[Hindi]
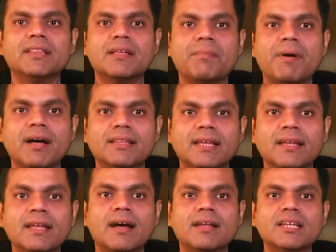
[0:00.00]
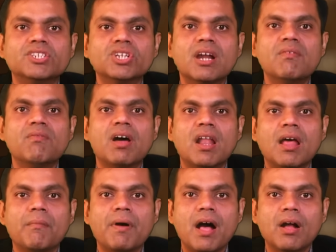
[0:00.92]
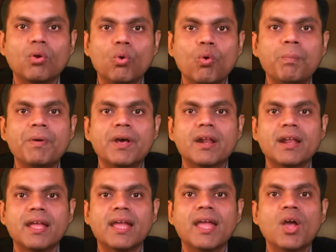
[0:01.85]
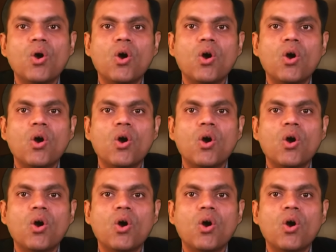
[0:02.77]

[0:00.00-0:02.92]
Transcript: में दबा दें ताकि जड़ वाला भाग ऊपर रहे